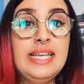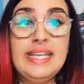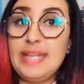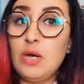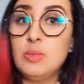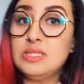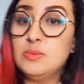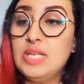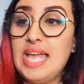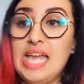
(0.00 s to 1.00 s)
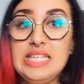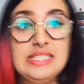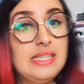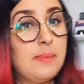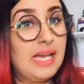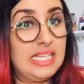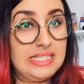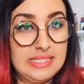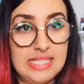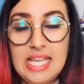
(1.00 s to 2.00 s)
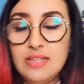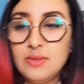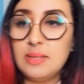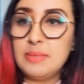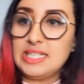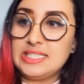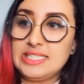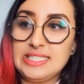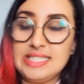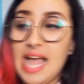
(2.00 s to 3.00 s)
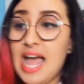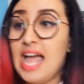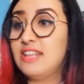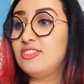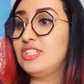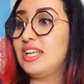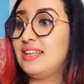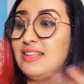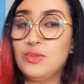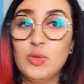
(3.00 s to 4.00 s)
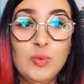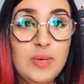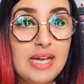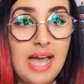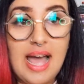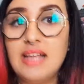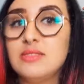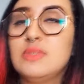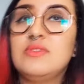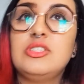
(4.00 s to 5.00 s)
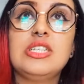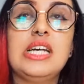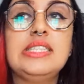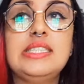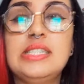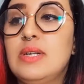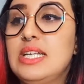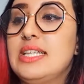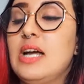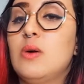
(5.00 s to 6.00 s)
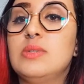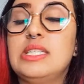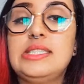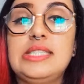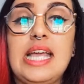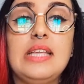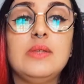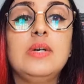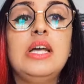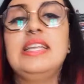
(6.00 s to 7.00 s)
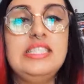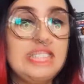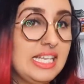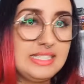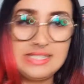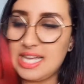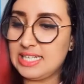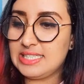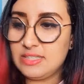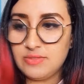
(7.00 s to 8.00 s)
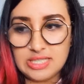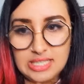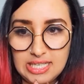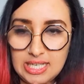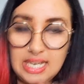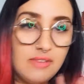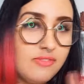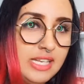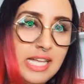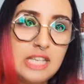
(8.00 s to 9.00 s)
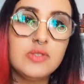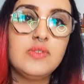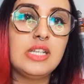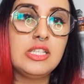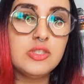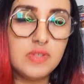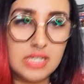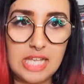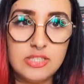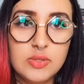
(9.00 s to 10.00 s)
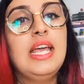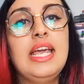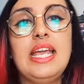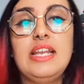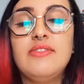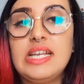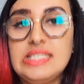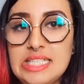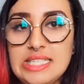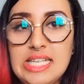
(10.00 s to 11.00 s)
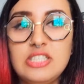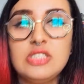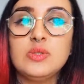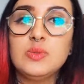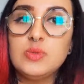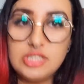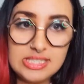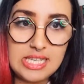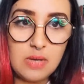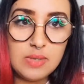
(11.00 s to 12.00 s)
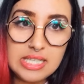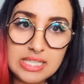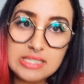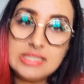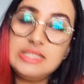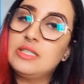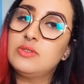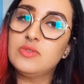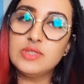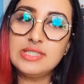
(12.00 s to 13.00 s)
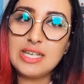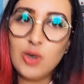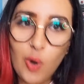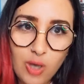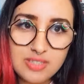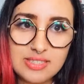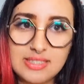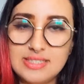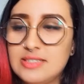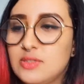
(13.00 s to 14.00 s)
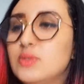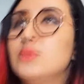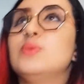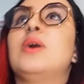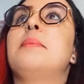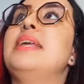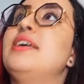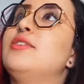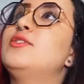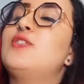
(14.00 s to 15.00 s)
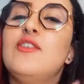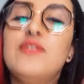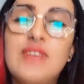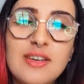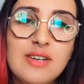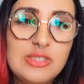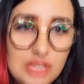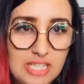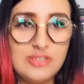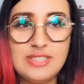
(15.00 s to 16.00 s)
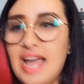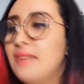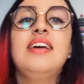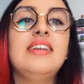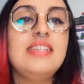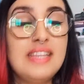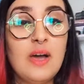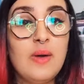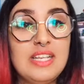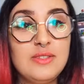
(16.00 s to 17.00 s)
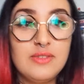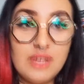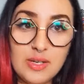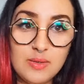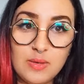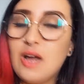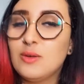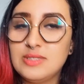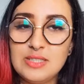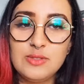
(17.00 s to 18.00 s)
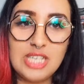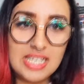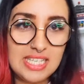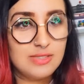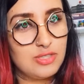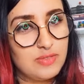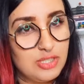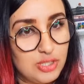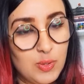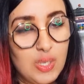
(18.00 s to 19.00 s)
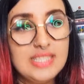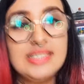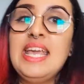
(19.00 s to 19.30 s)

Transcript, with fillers: E tem algumas mulheres desaparecendo também dessa cidade, e aí tem todo um caso, uma investigação ali que tá acontecendo. E gente, sério, esse livro aqui, ele é frenético, frenético, frenético. Ele vai se tratar de assuntos de serial killers, então se você gosta desse assunto, amigo, só vem com a gente, tá? Então a leitura vai acontecer do dia 15 ao dia 22,